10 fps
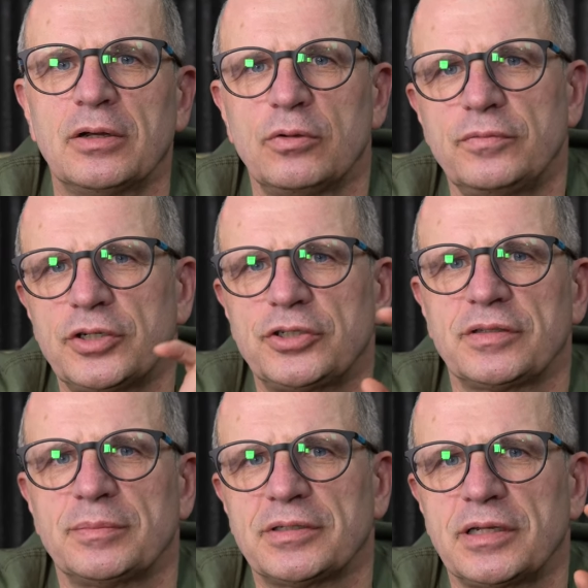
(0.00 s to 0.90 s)
również
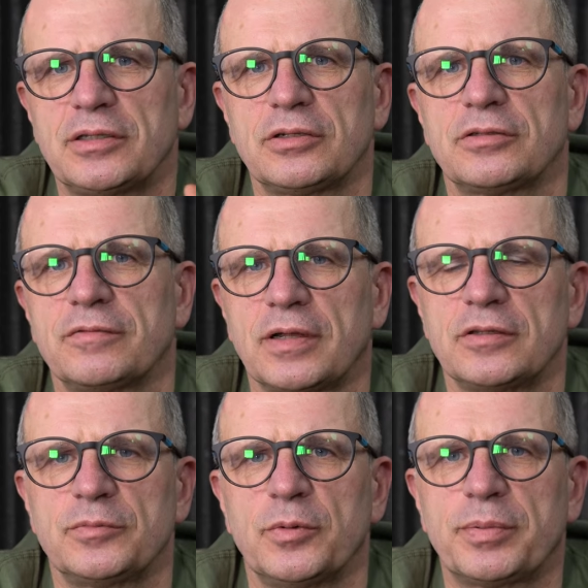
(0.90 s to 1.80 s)
jestem
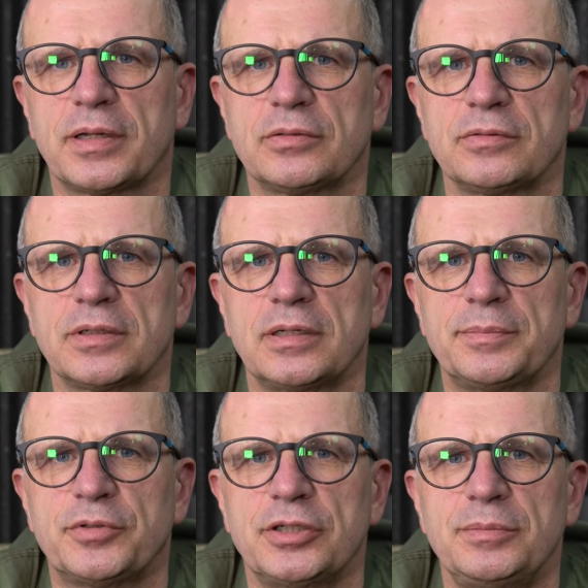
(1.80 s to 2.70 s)
zainteresowany współpracą z
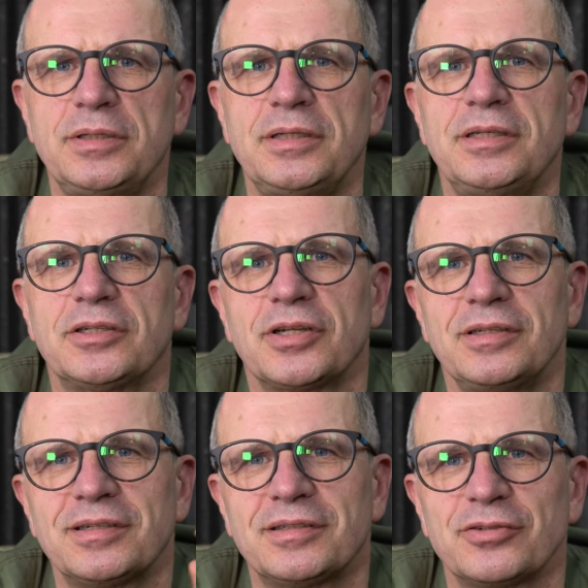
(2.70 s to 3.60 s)
najlepszymi i
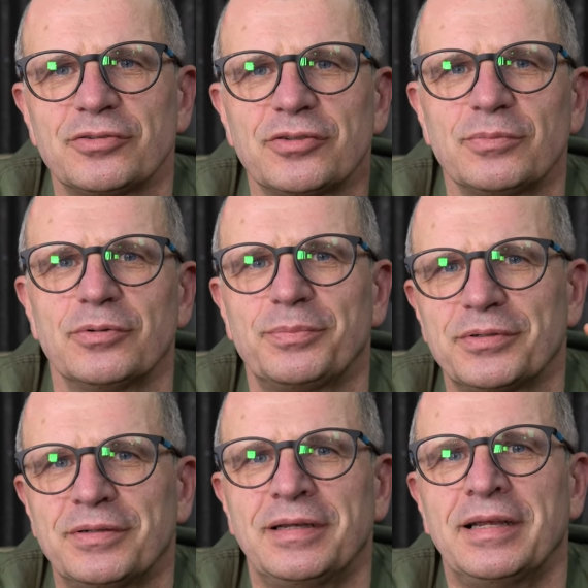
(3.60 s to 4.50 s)
jeżeli jesteś osobą po,